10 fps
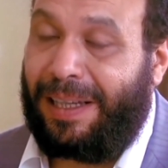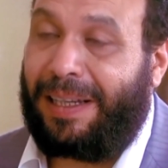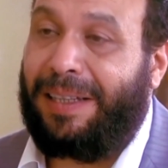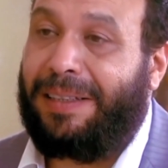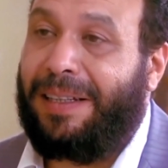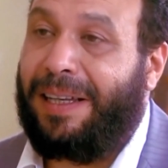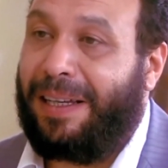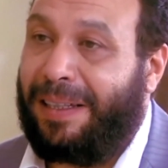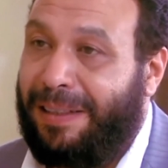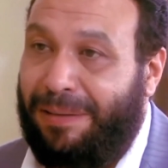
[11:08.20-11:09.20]
اتأكدت
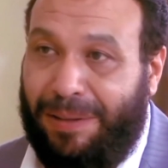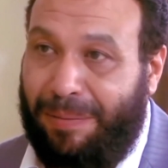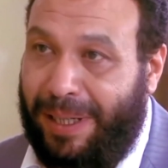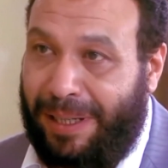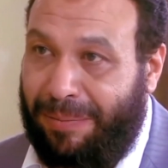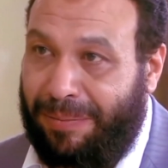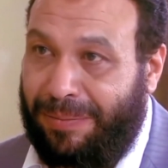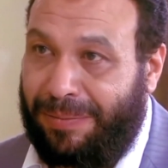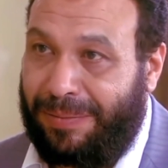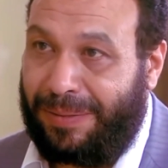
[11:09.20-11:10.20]
إنها جاتني في المنام
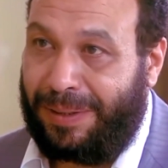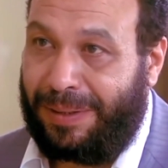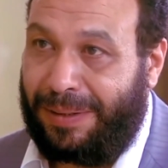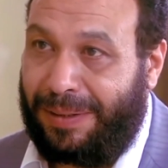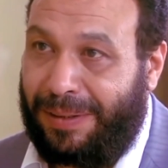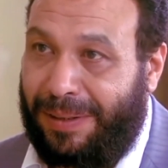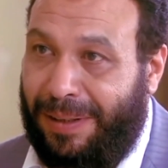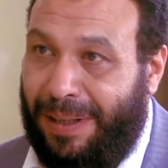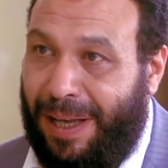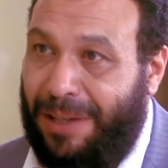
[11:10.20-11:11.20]

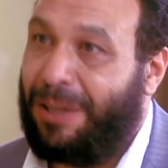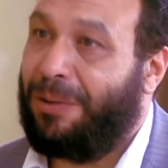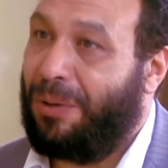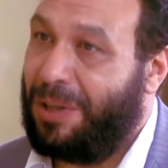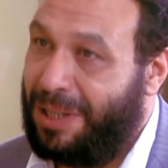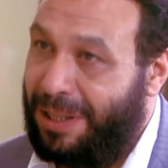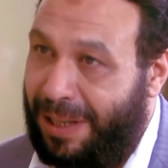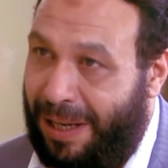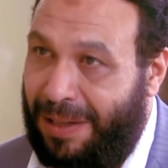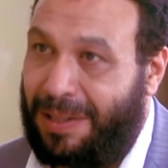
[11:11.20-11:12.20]
عشان
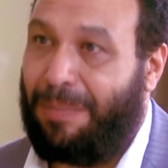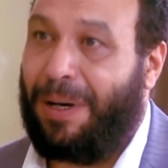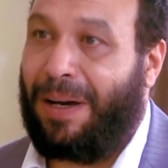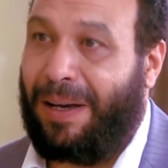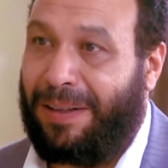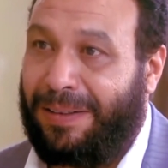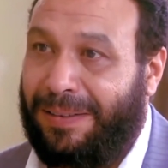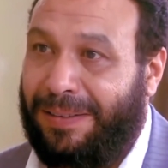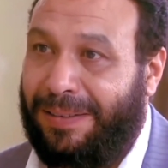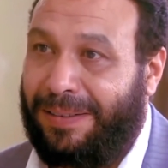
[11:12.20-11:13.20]
توصيني على صباح
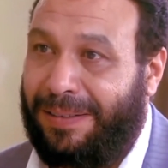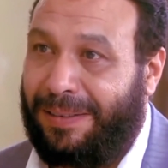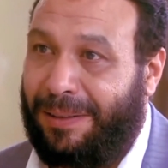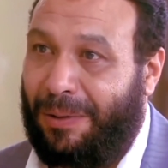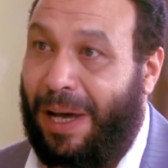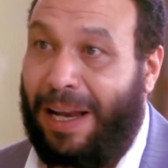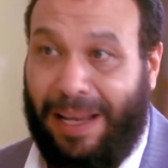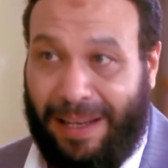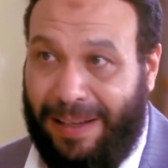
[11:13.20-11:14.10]
وعلى